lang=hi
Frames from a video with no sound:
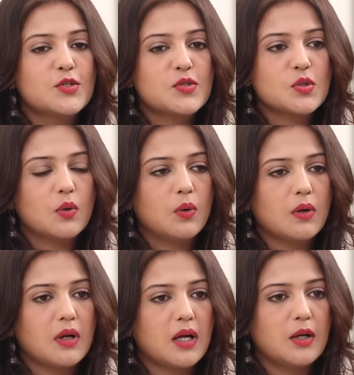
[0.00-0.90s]
सो
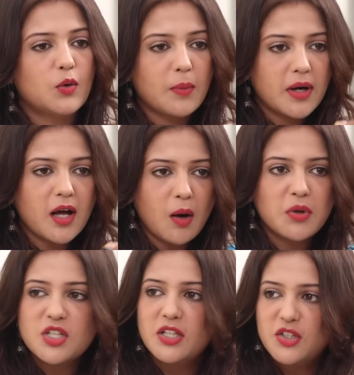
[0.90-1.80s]
नो मैडम हाउ
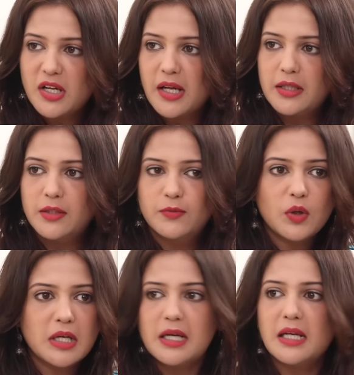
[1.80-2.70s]
मच आई ट्राइड
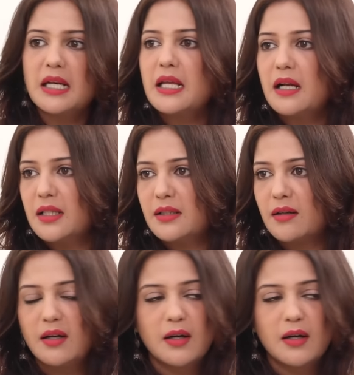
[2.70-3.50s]
वो निकल नहीं रहा था